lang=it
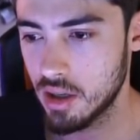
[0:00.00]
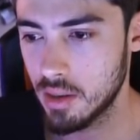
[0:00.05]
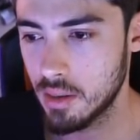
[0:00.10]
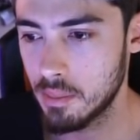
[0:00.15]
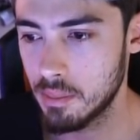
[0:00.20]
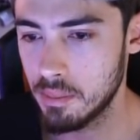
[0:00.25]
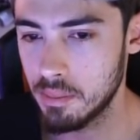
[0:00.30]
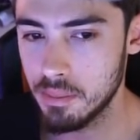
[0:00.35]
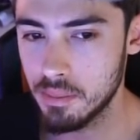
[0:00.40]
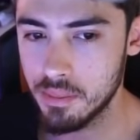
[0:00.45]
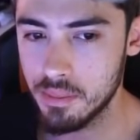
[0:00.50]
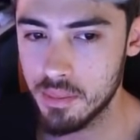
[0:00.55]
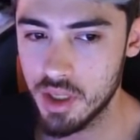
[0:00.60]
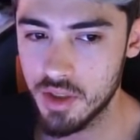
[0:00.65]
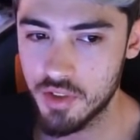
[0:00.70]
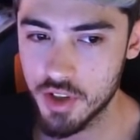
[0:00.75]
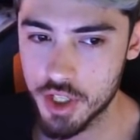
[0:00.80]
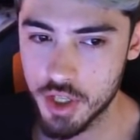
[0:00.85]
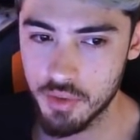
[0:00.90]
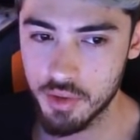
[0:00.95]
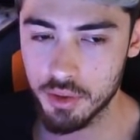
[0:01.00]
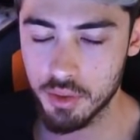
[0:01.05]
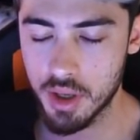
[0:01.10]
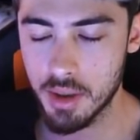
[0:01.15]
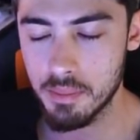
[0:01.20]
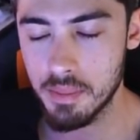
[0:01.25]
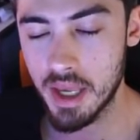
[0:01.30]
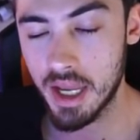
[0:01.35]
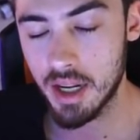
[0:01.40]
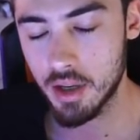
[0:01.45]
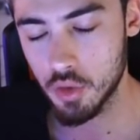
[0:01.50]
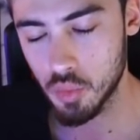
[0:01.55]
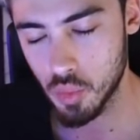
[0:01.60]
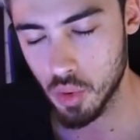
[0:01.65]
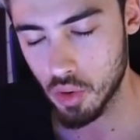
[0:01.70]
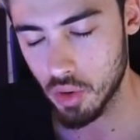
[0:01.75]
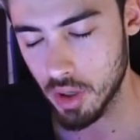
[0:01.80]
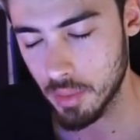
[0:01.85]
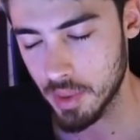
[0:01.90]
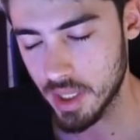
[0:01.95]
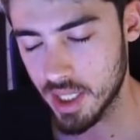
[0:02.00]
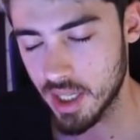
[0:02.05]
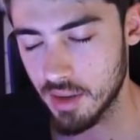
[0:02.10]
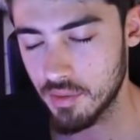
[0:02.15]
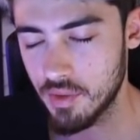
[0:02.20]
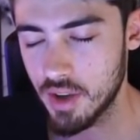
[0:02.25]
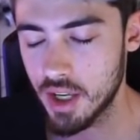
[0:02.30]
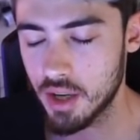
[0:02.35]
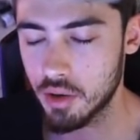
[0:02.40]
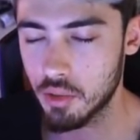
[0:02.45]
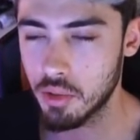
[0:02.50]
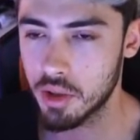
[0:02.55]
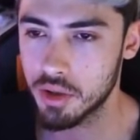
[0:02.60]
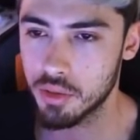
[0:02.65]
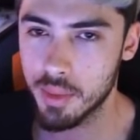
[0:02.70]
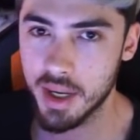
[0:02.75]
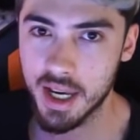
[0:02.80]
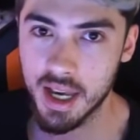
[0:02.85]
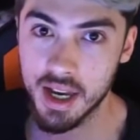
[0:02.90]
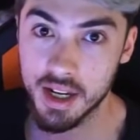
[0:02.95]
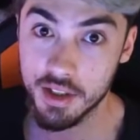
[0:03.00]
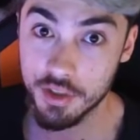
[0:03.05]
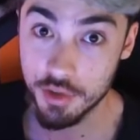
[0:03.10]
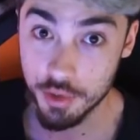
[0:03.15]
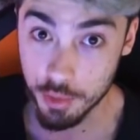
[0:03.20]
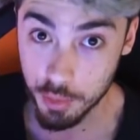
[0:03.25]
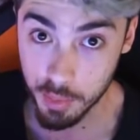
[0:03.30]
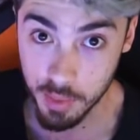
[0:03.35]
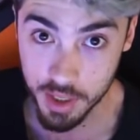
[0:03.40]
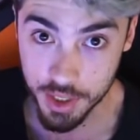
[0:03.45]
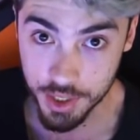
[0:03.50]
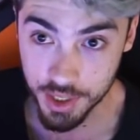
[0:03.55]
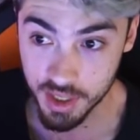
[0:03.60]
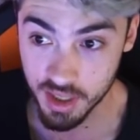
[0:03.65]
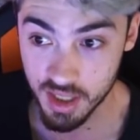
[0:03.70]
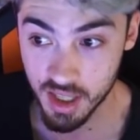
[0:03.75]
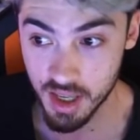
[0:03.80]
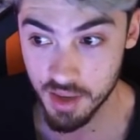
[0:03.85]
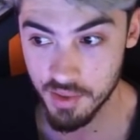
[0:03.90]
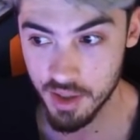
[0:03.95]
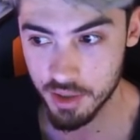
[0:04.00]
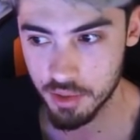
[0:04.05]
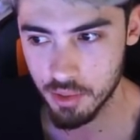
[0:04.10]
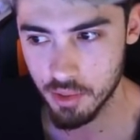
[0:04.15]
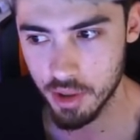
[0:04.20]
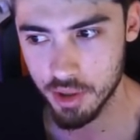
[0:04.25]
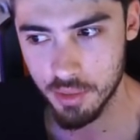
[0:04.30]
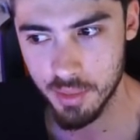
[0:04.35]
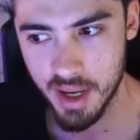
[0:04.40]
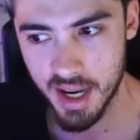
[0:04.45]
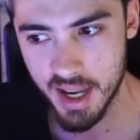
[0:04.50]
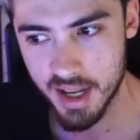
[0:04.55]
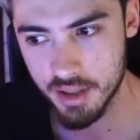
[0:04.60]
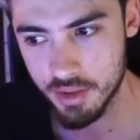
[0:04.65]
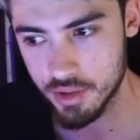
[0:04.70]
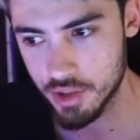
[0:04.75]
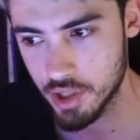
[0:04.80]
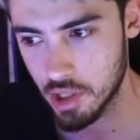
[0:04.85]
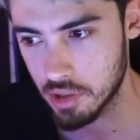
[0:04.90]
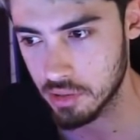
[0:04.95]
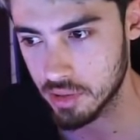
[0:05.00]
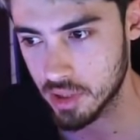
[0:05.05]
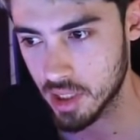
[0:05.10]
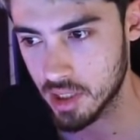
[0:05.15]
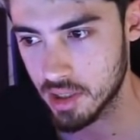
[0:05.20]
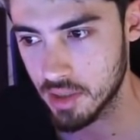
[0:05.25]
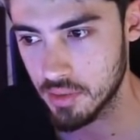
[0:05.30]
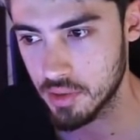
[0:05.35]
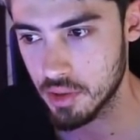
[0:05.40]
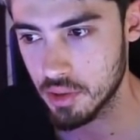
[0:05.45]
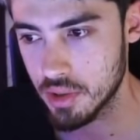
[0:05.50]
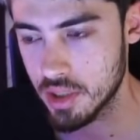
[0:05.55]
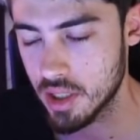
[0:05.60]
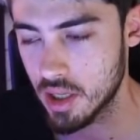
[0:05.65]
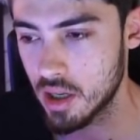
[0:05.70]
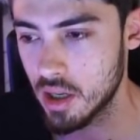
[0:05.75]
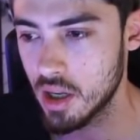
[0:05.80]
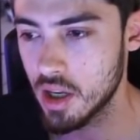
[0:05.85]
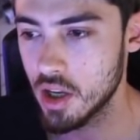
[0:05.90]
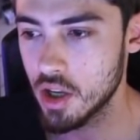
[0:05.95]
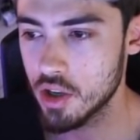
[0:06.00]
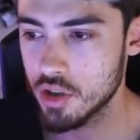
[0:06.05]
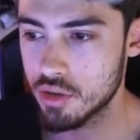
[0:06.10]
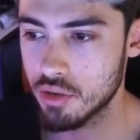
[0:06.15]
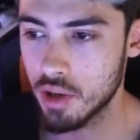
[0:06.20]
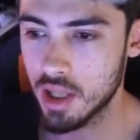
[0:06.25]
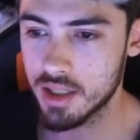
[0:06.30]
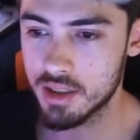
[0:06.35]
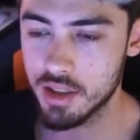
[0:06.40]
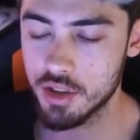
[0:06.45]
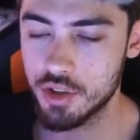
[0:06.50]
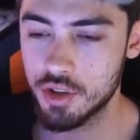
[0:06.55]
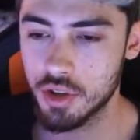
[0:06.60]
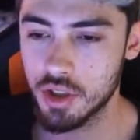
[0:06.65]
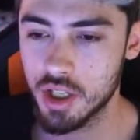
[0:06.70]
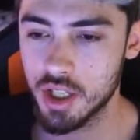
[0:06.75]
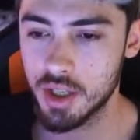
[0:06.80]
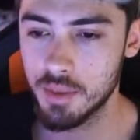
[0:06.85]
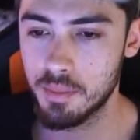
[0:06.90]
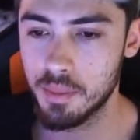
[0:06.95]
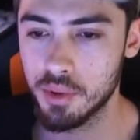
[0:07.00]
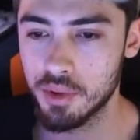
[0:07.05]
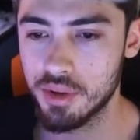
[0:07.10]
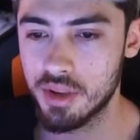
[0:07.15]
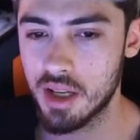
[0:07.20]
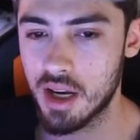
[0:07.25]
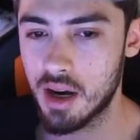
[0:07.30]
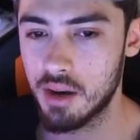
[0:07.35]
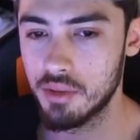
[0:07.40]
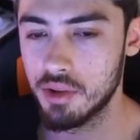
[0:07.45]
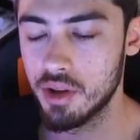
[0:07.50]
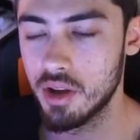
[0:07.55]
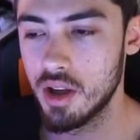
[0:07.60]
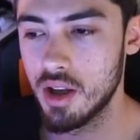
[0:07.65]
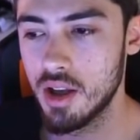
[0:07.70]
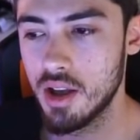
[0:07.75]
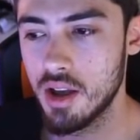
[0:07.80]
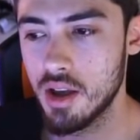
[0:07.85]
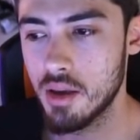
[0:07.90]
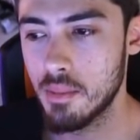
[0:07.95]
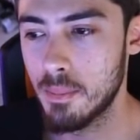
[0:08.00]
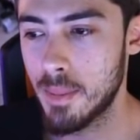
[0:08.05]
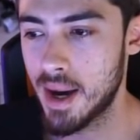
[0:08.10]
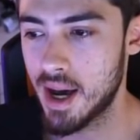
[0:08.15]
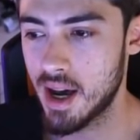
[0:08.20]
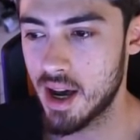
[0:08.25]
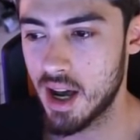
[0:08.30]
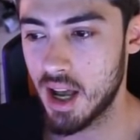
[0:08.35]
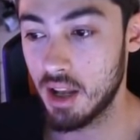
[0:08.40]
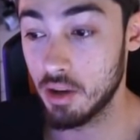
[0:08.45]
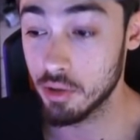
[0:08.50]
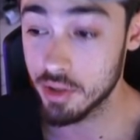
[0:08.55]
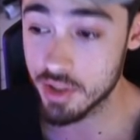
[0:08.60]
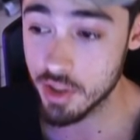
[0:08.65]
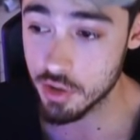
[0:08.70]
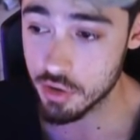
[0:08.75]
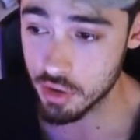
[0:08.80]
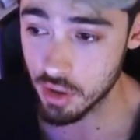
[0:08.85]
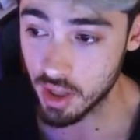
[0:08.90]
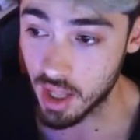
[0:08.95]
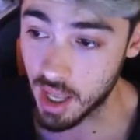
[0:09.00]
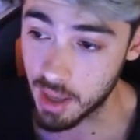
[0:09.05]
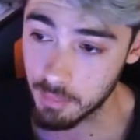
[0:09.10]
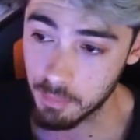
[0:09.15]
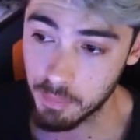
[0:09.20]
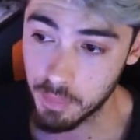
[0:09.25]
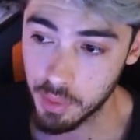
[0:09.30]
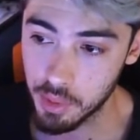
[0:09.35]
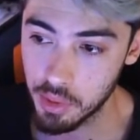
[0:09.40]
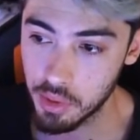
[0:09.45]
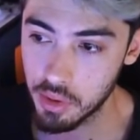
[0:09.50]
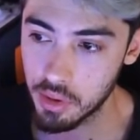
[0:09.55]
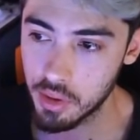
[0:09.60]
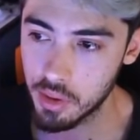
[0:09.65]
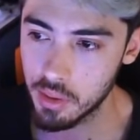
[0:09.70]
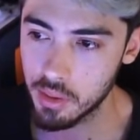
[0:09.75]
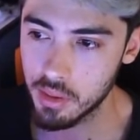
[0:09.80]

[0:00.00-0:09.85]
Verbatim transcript: mi facevano cambiare l'umore perché è vero quando magari sub scendevano, quando magari non c'erano tante views su altri giochi che portavo ma allo stesso tempo